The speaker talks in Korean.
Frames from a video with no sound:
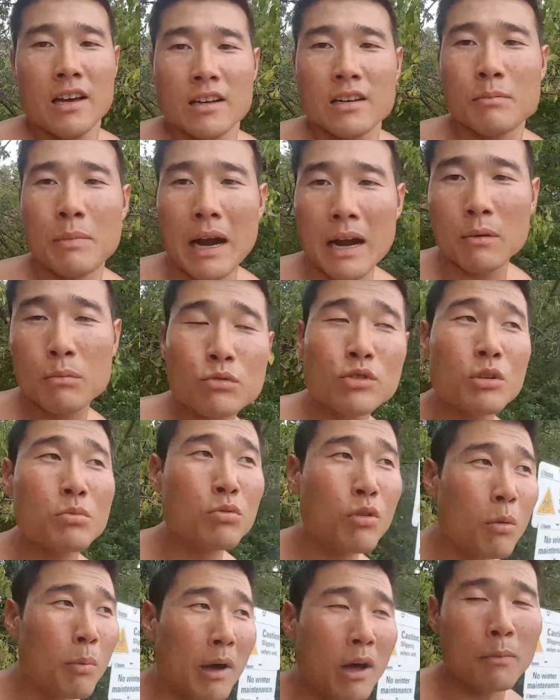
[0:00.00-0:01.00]
그 많은 분들이
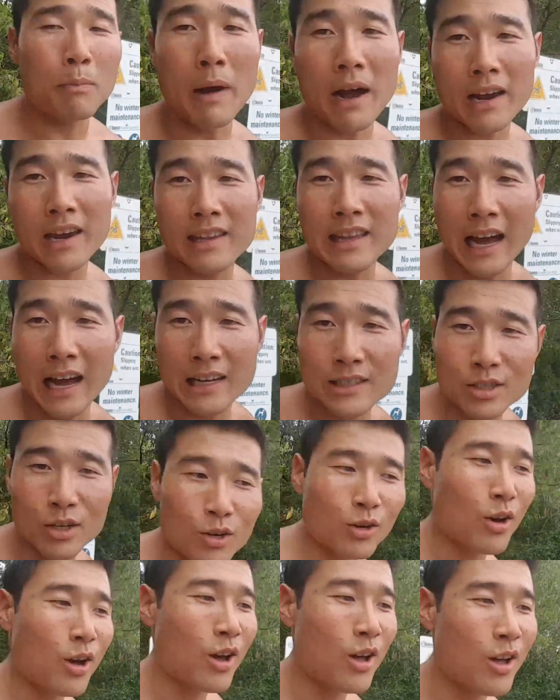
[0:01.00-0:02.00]
물어봐요 밖에
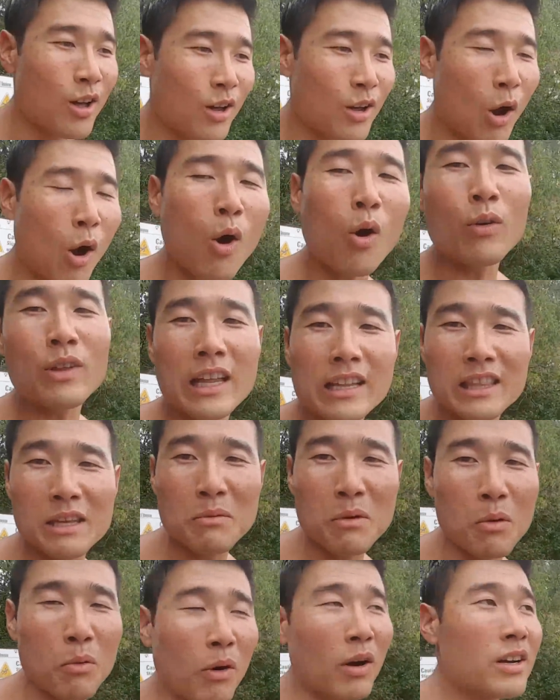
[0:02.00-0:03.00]
나가서 걷거나
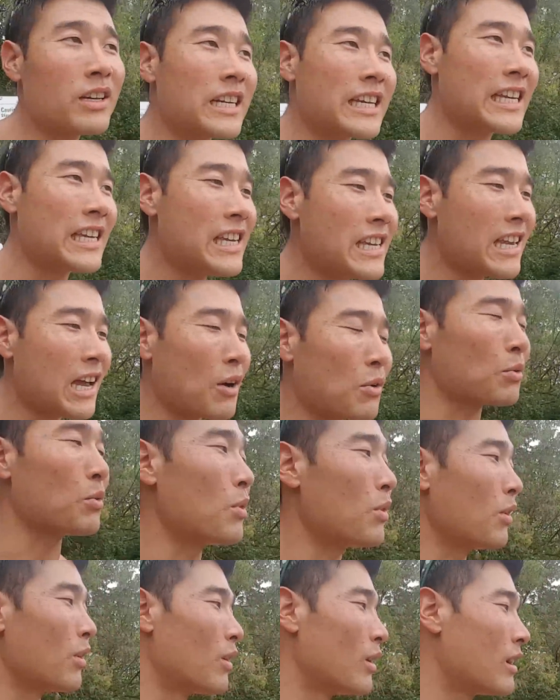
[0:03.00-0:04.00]
뛰면
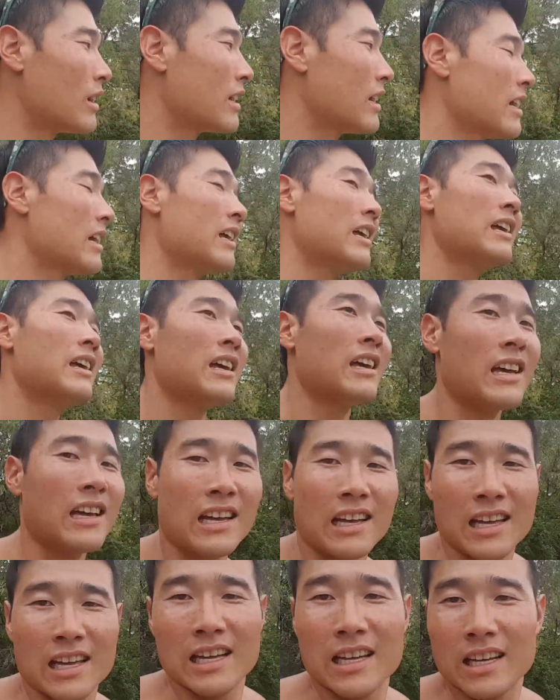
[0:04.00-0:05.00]
월크인이냐고
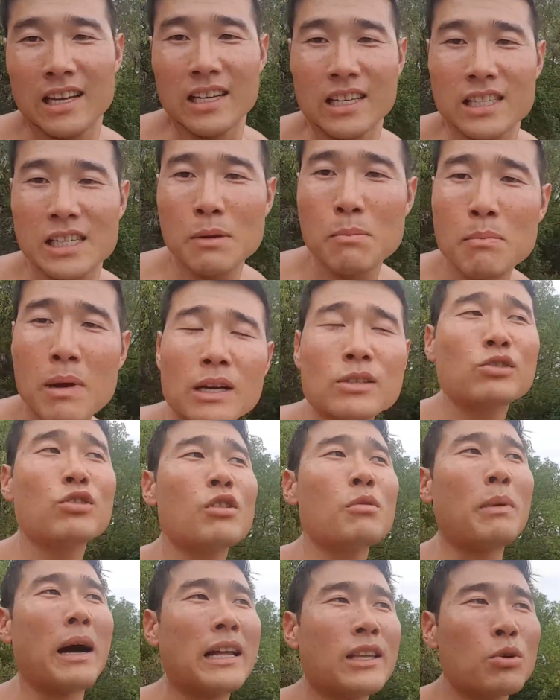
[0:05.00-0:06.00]
그
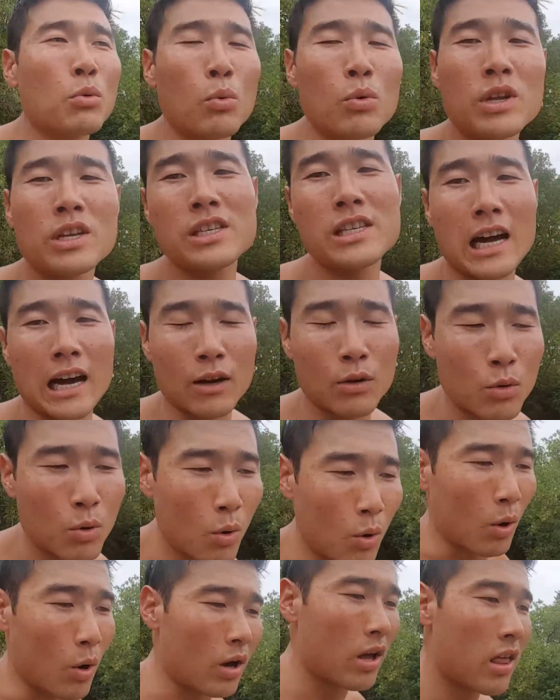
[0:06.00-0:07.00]
심박수를 많이 올리지
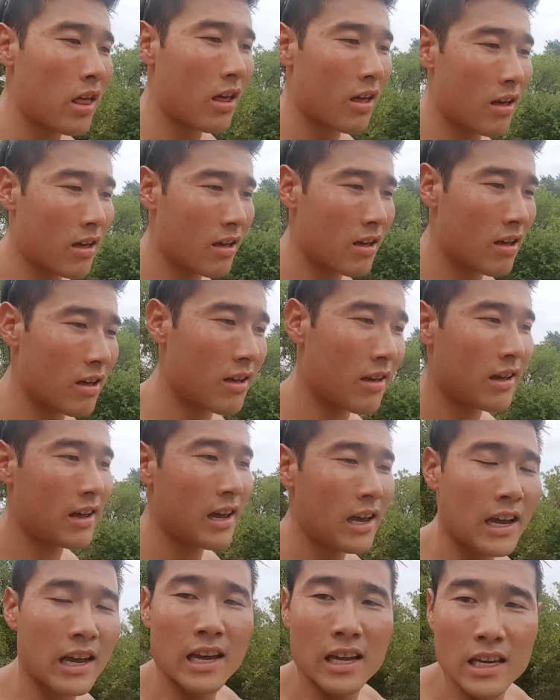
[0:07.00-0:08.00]
않고
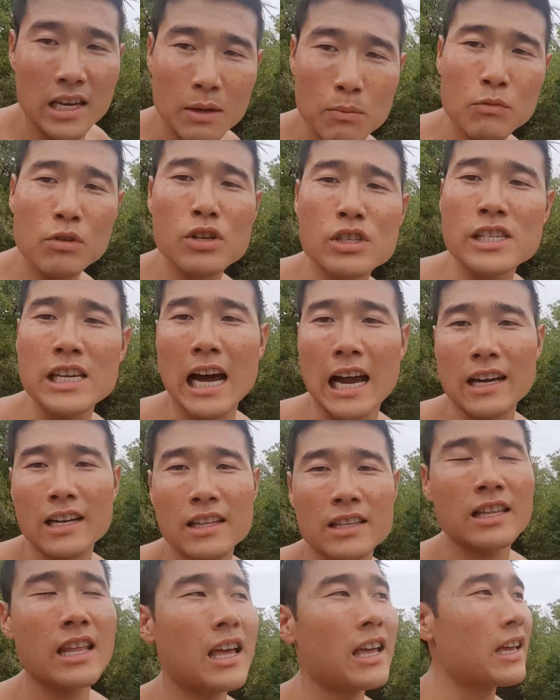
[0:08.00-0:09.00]
힘들지
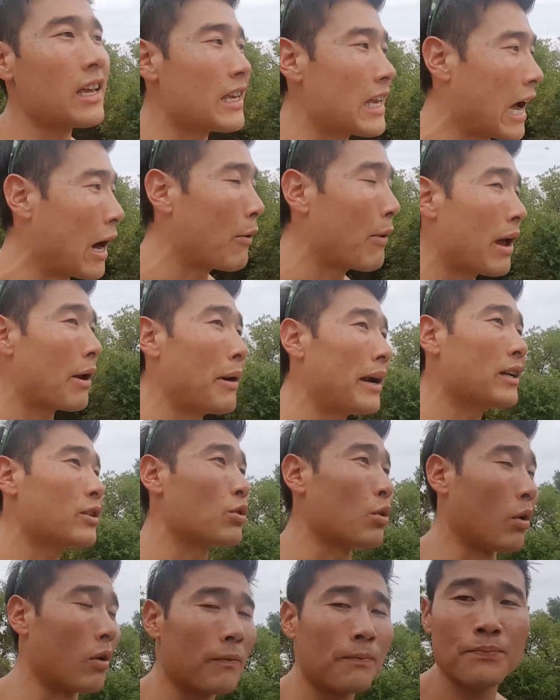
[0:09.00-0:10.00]
않은 야외
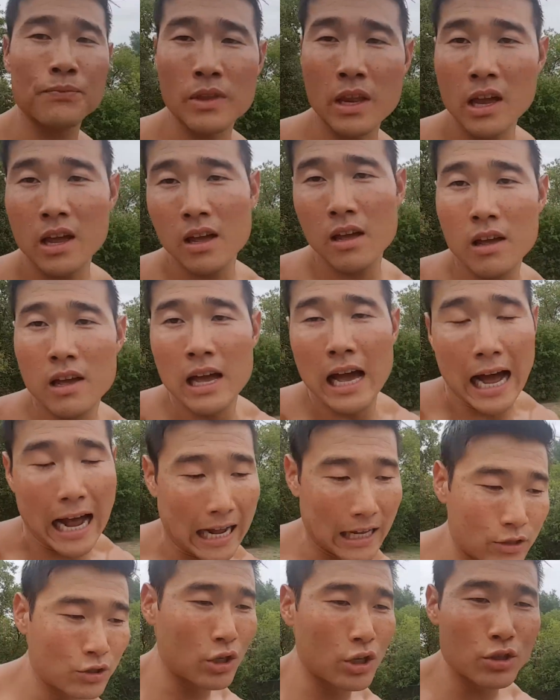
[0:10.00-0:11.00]
활동
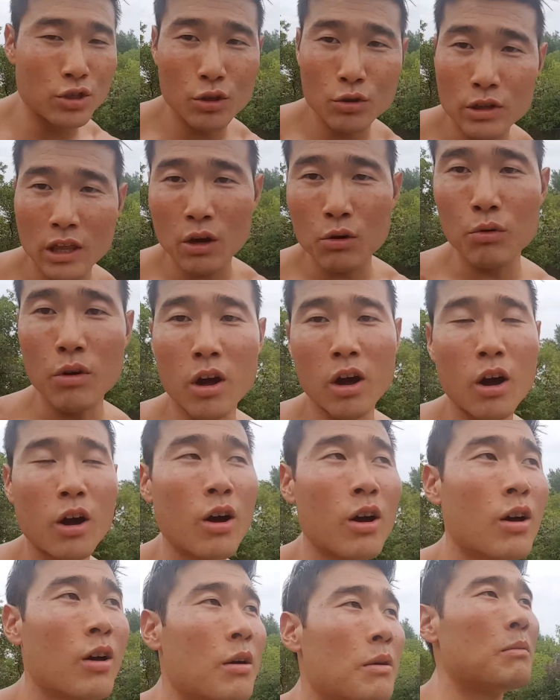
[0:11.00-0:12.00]
앉아 있어도 되고요
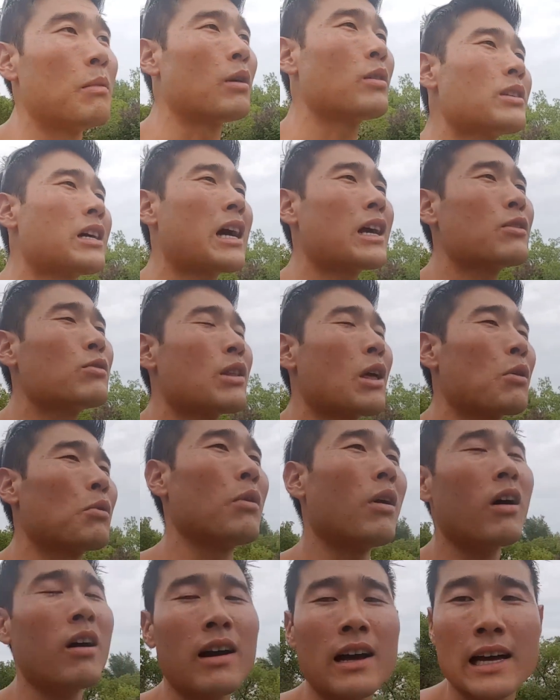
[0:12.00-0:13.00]
명상해도
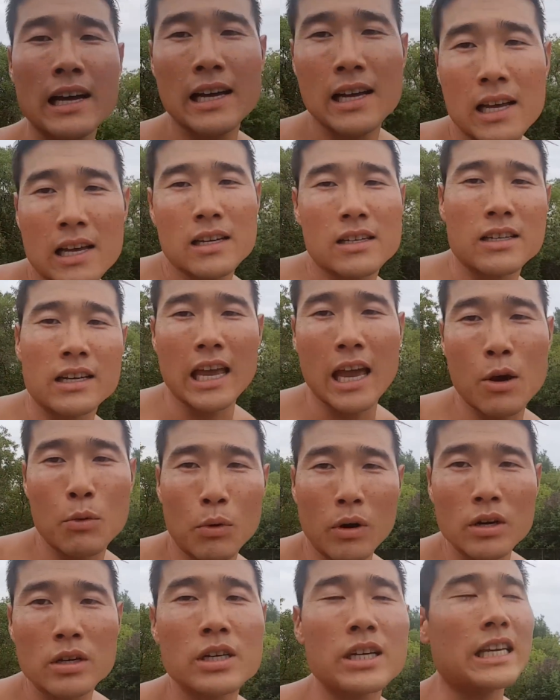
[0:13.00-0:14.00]
되고요 그게
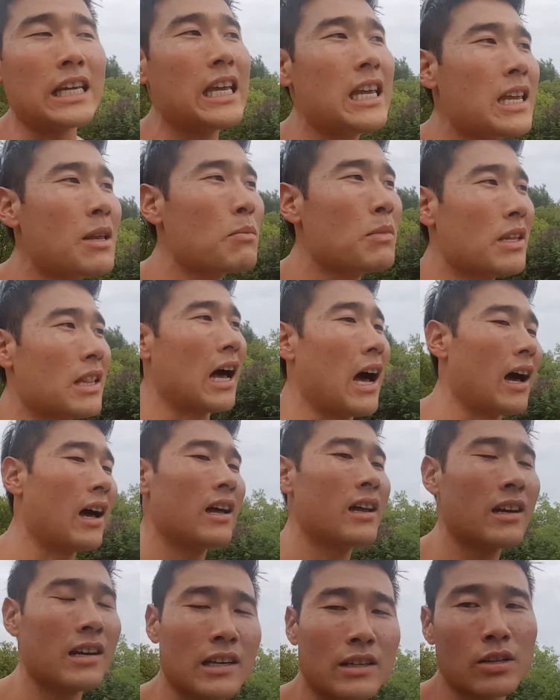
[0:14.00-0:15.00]
월크인입니다
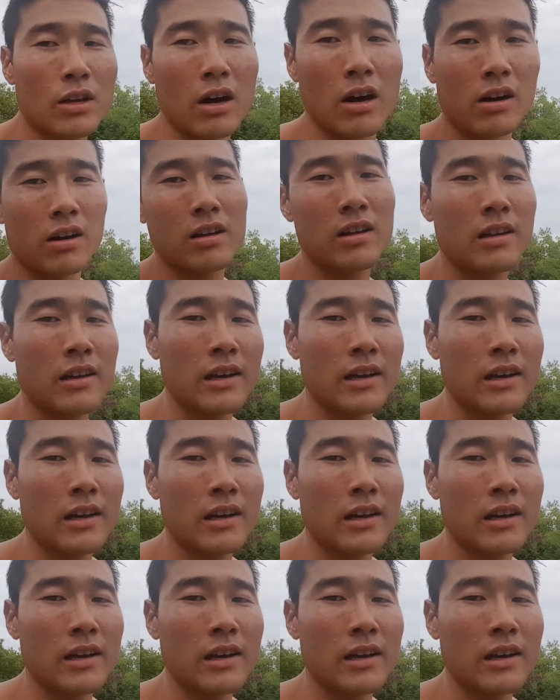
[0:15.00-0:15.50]
그 그래서